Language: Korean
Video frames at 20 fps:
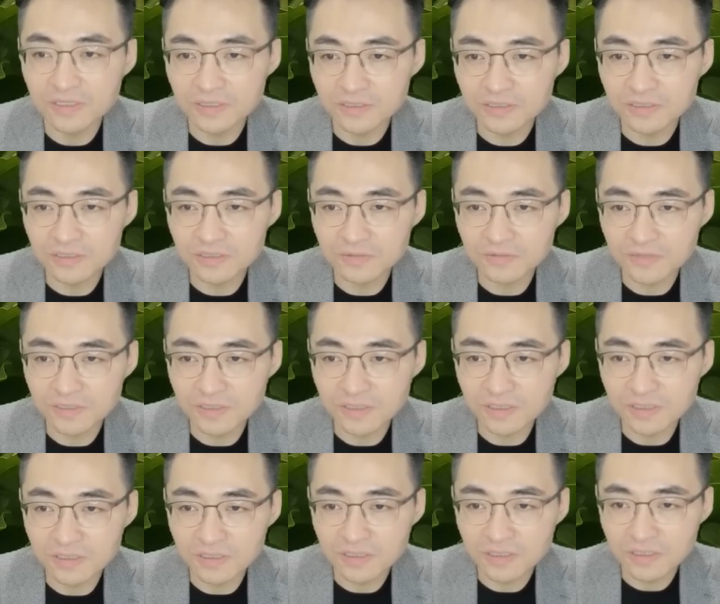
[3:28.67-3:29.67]
지금
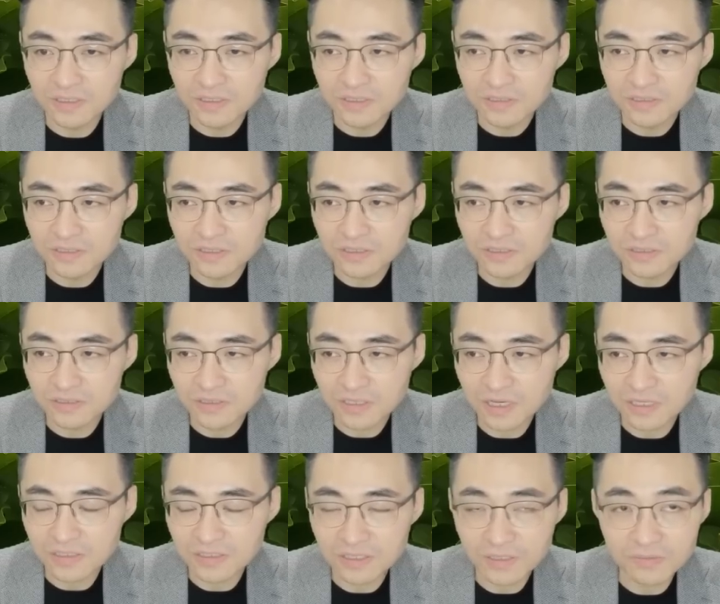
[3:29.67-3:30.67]
이제 칠십,
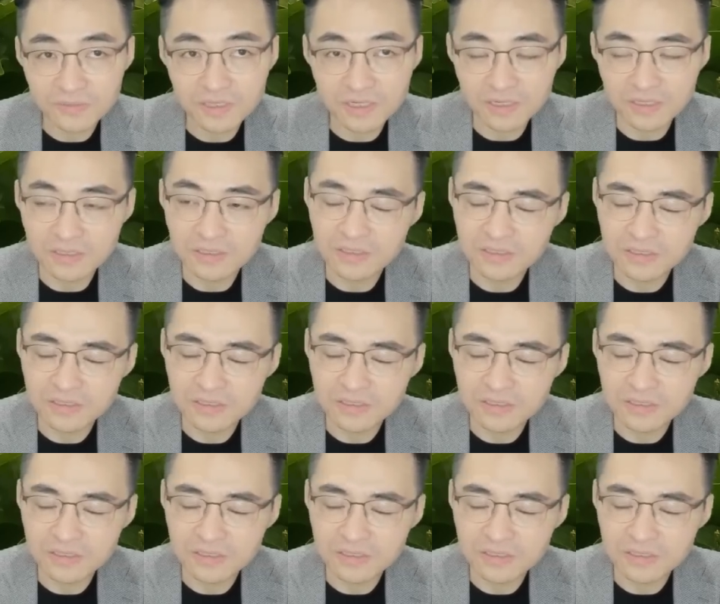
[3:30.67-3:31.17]
상위 삼 사